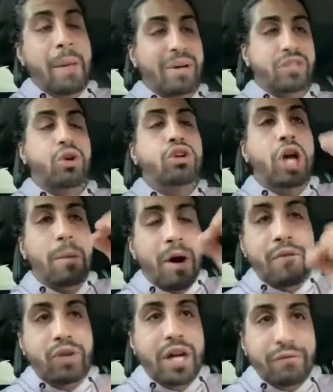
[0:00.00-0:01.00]
Parce que
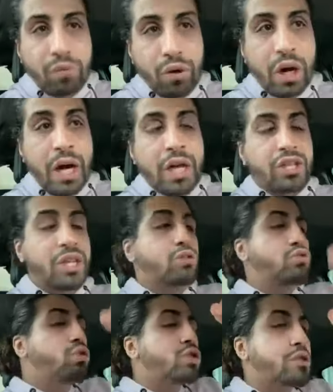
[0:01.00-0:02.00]
comment voulez-vous que
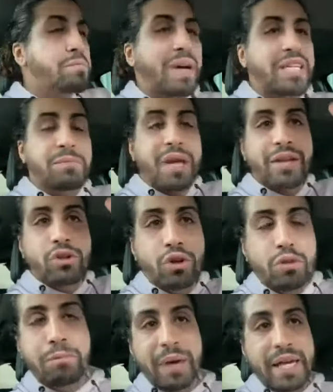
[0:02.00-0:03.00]
tout se passe bien dans
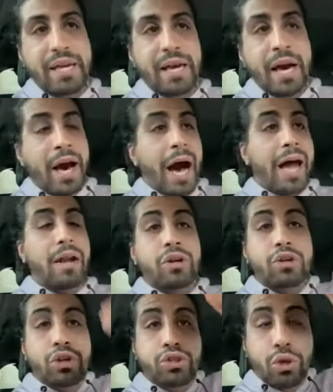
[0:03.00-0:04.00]
notre pays, alors
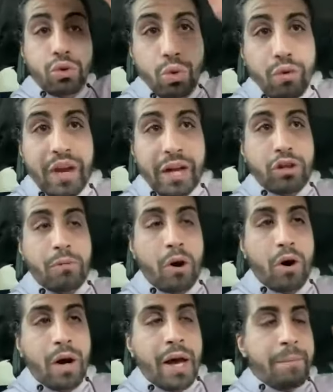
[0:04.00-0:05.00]
que ce
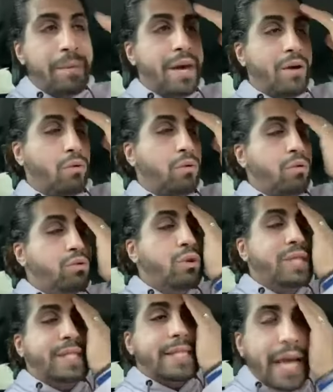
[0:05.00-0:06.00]
gouvernement, mais on, ne
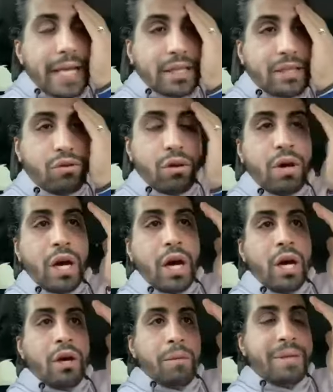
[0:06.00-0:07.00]
cesse de...
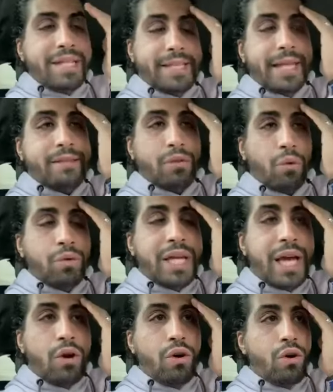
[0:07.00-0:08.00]
Mais c'est, on
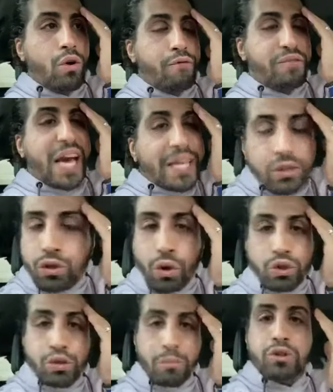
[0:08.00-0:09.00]
est le, fiasco
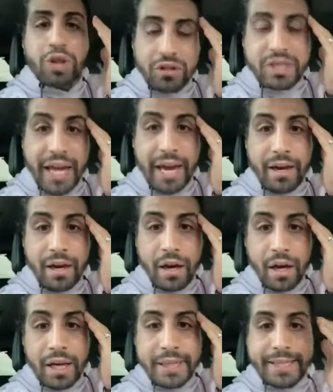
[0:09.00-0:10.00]
du monde entier.
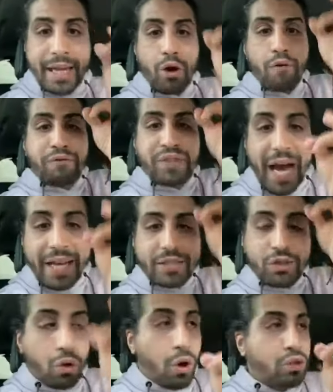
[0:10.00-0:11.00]
C'est le
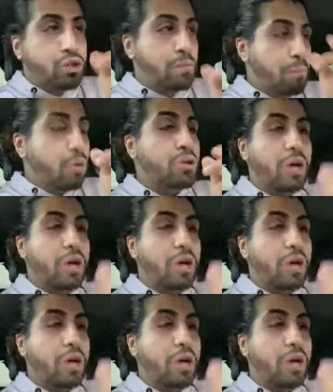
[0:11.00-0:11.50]
fiasco du monde